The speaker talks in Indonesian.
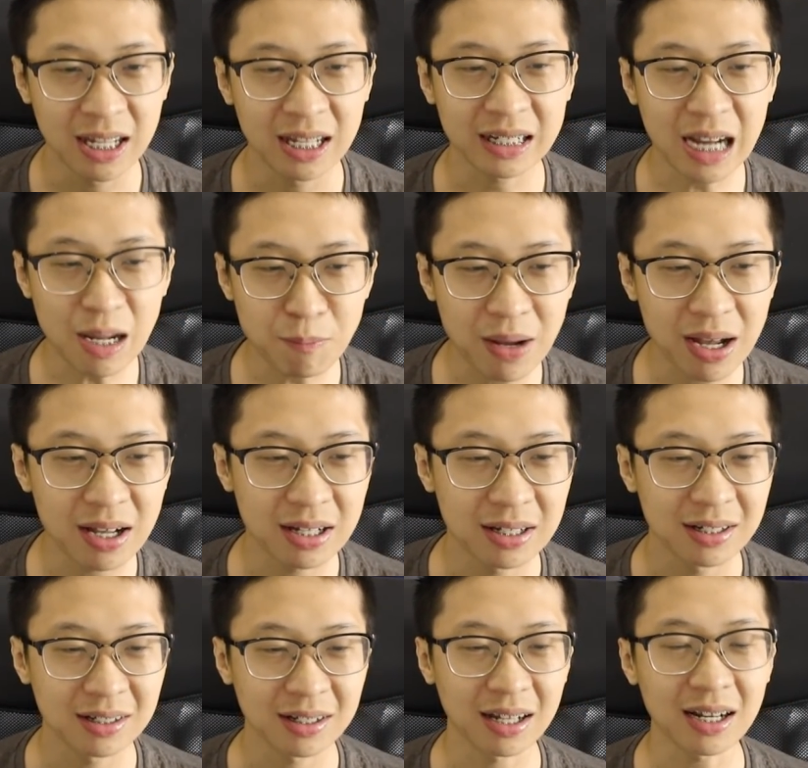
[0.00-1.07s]

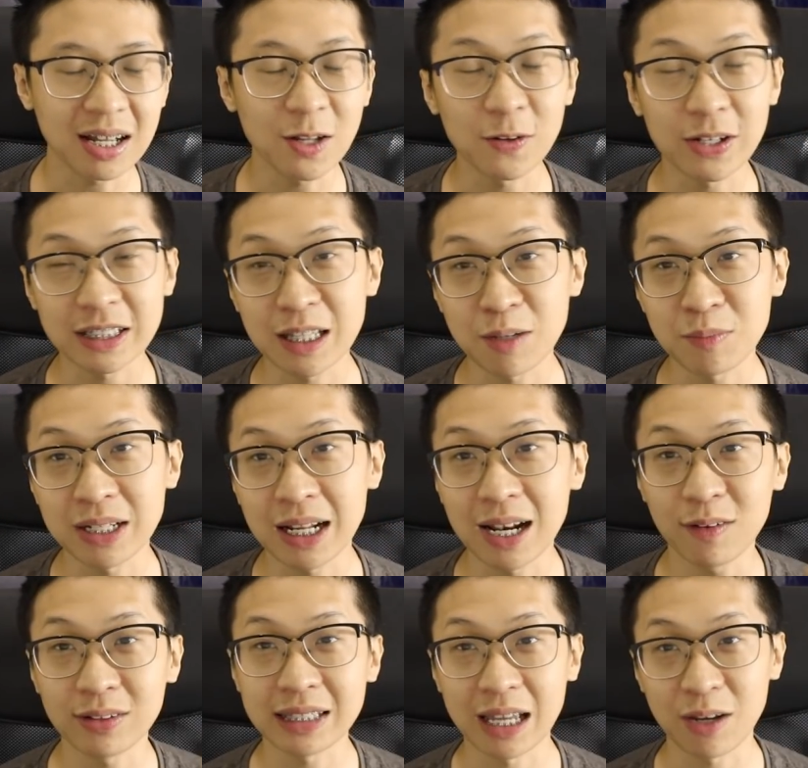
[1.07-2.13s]
Kenapa? Karena kalau kita menang
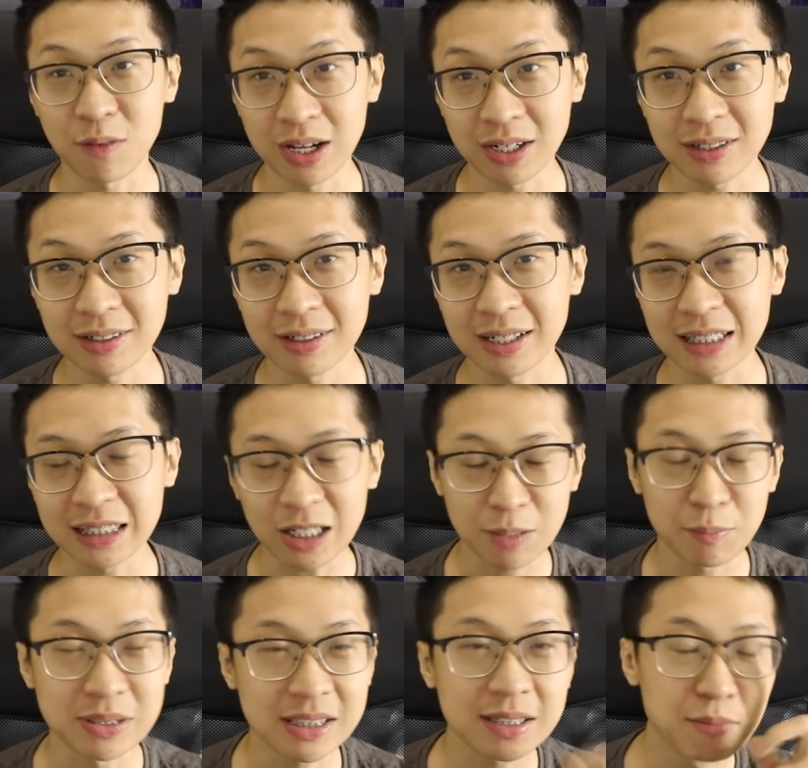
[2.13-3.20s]
lawan Taiwan, kita
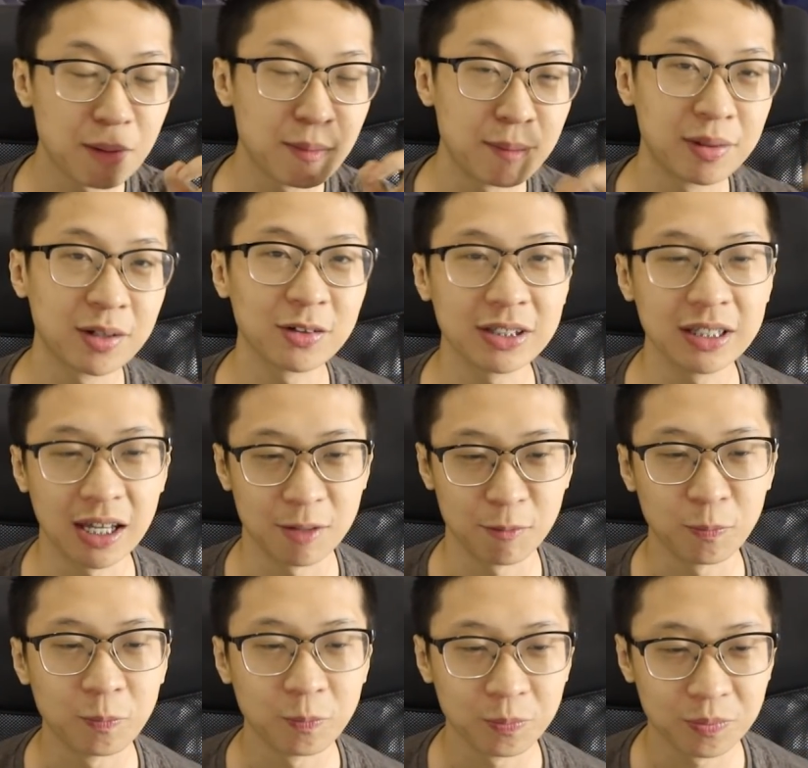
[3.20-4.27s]
udah pasti ke babak berikutnya.
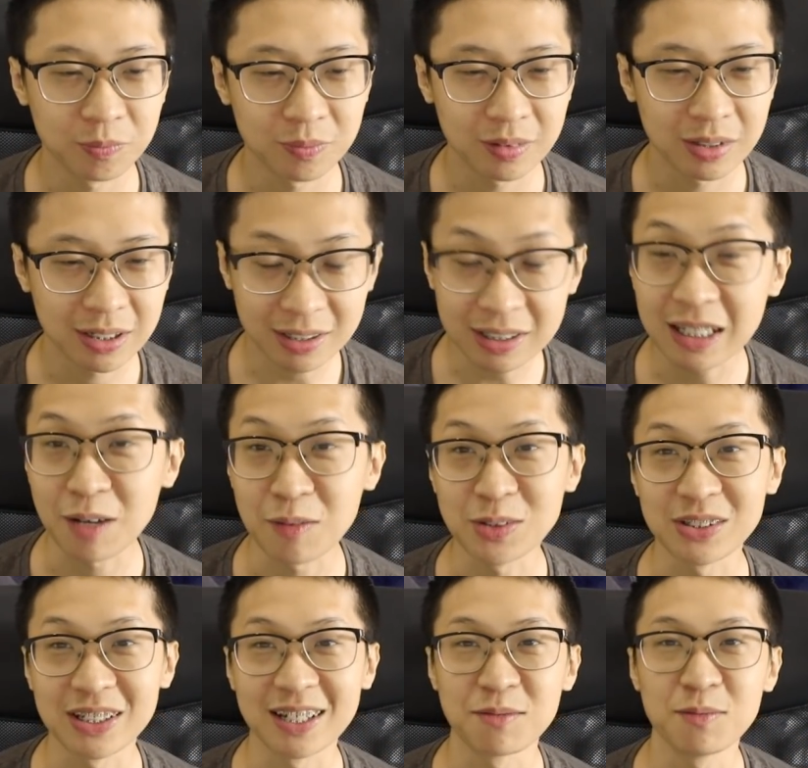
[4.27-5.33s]
Ngerti nggak
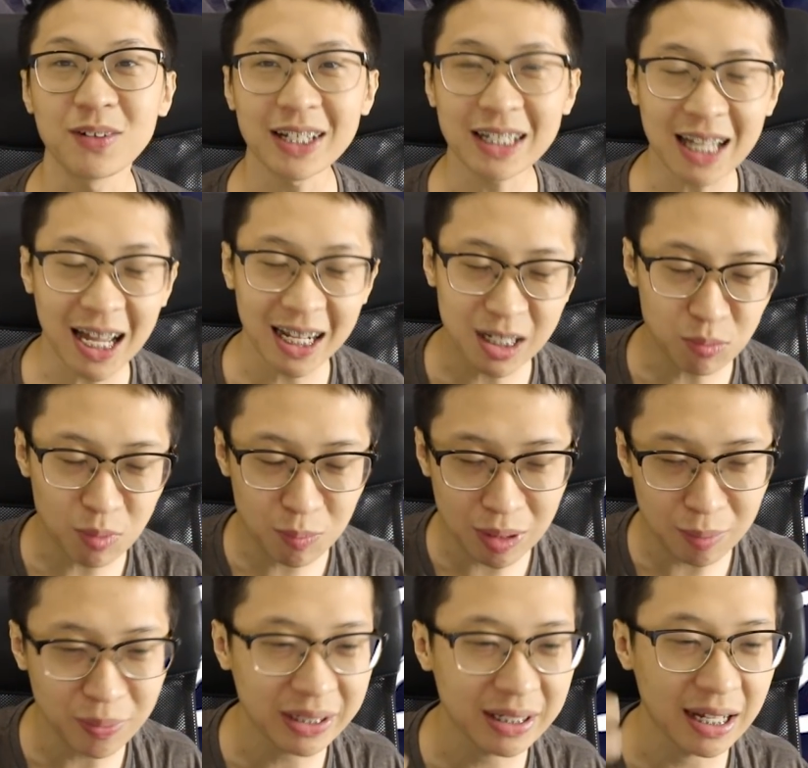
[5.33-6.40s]
maksudnya? Mungkin ada
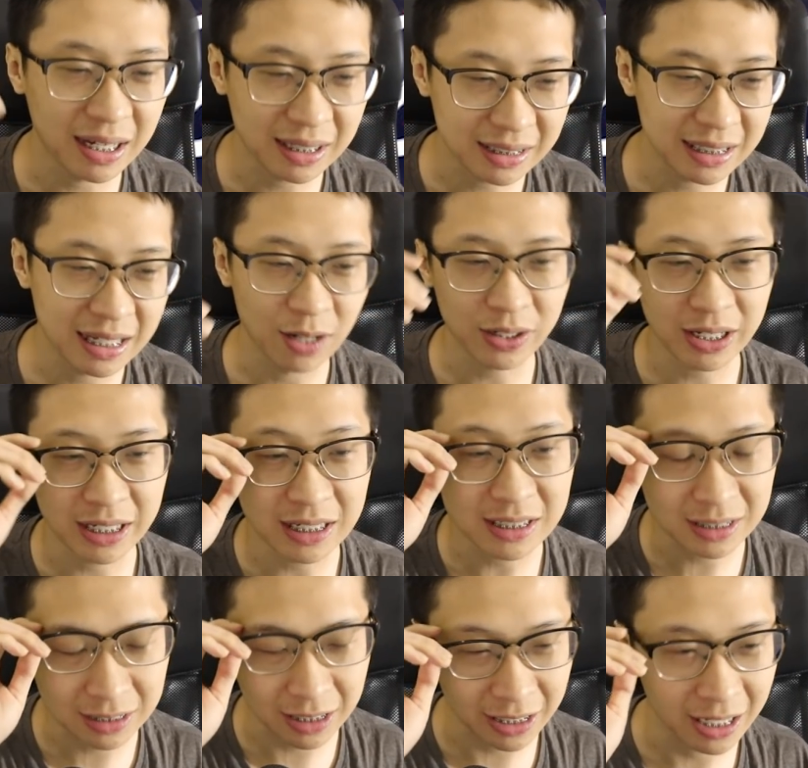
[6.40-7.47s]
beberapa yang nggak ngerti ya. Oke, gini
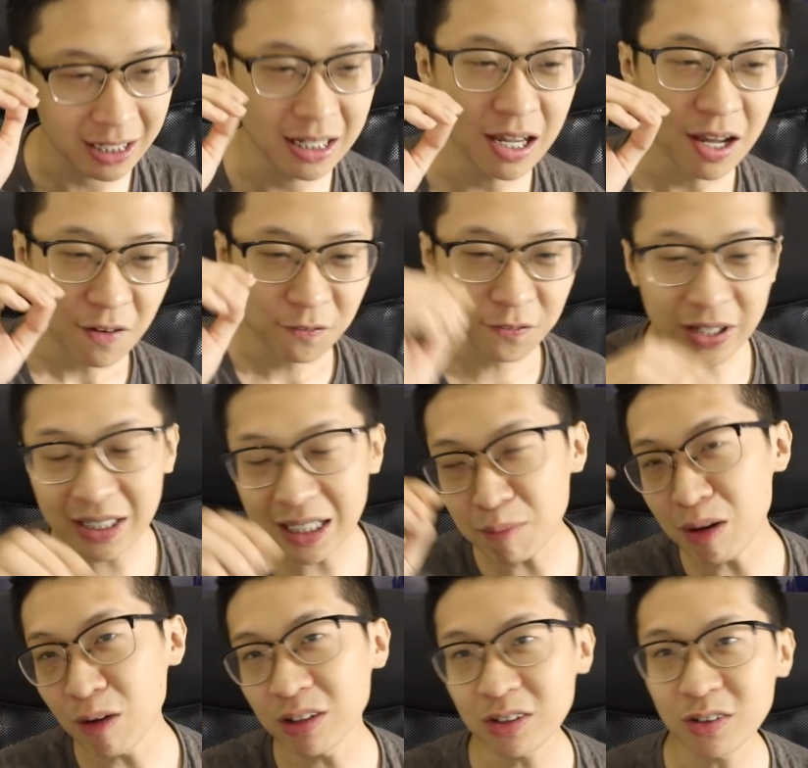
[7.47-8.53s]
ceritanya. Vietnam
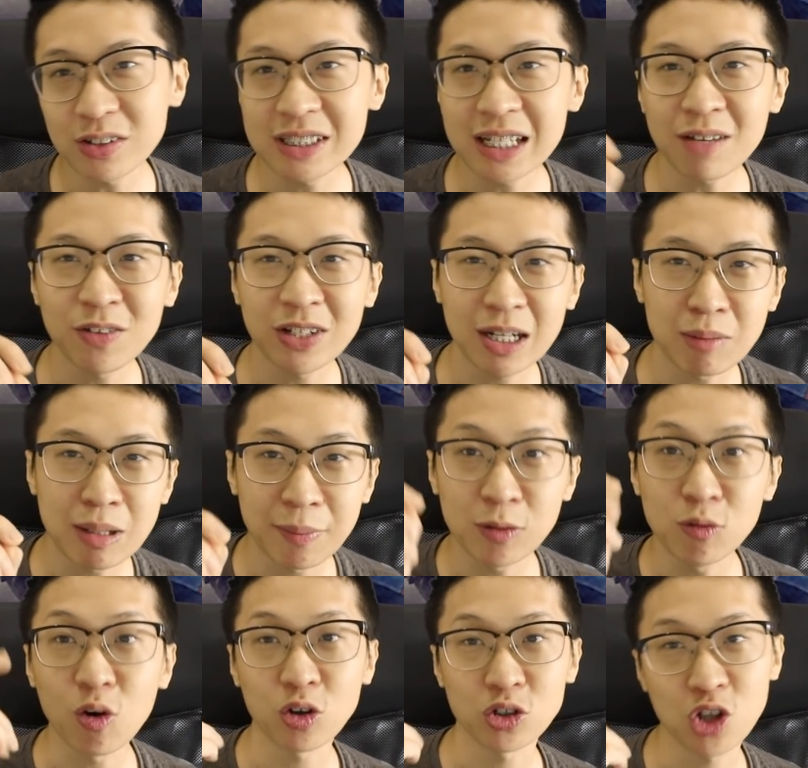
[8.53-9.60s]
lawan Indonesia, Vietnam dapat
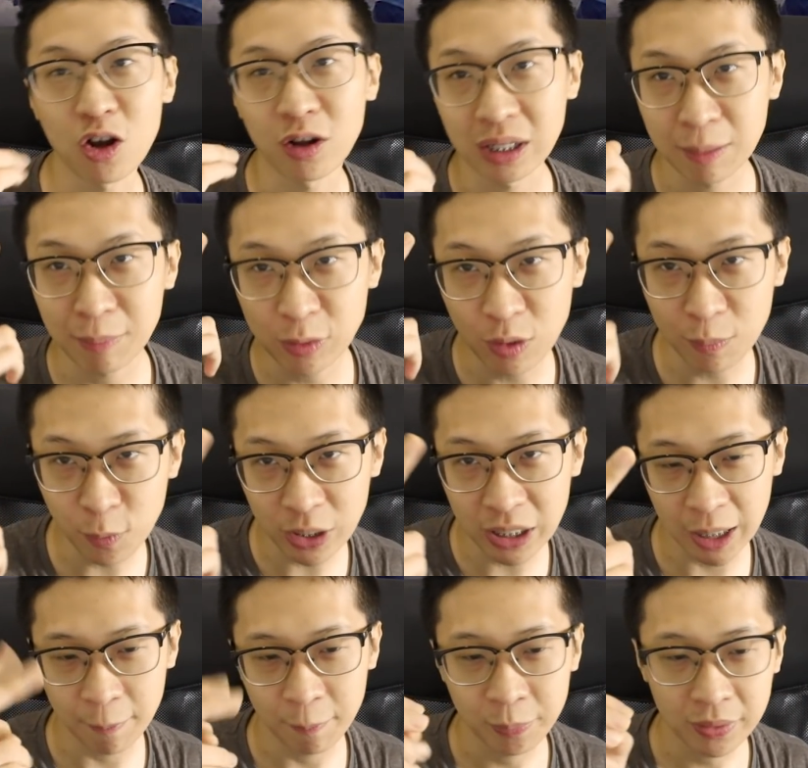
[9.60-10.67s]
2-0, dapat 2 poin
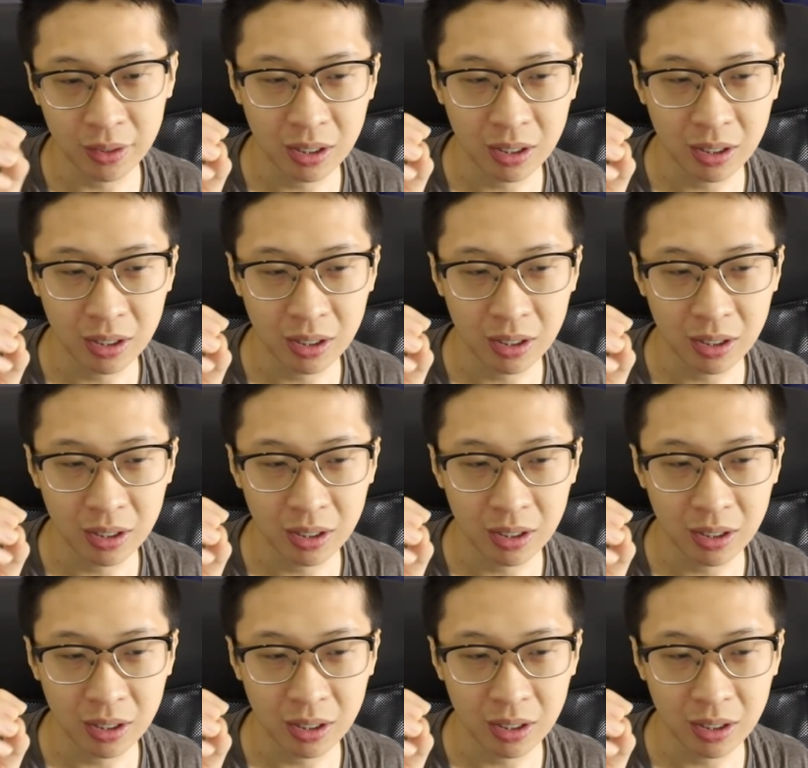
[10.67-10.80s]
ya.